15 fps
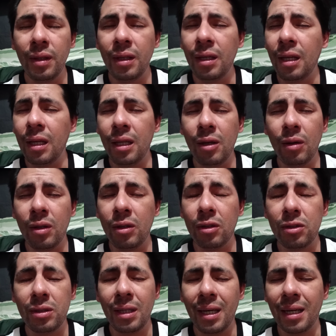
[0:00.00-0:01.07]
y le digo a
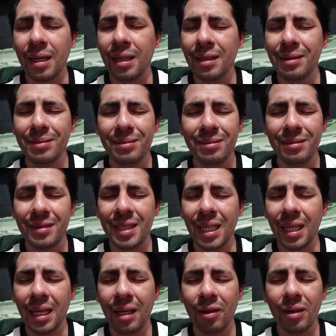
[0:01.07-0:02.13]
Dios, saca,
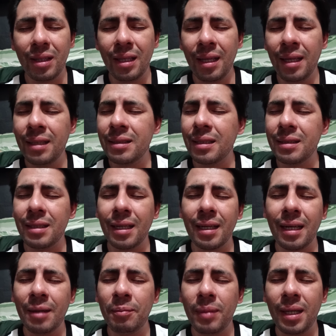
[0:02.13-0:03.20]
saca lo que tengas que
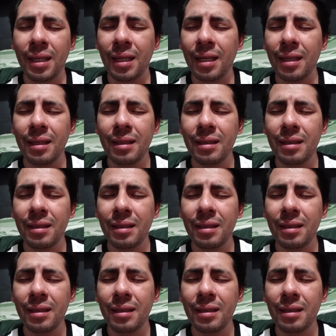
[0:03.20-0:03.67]
sacar, Padre.